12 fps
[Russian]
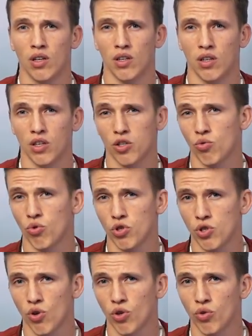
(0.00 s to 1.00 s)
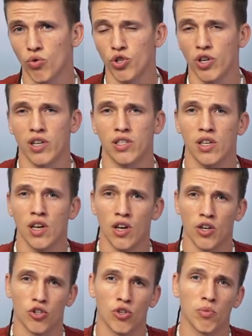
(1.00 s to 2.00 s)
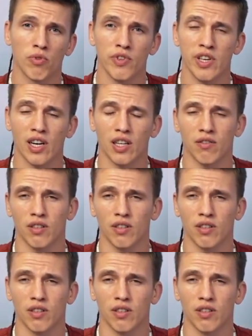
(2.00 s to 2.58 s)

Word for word: э, экскурсионную часть, чтобы въехать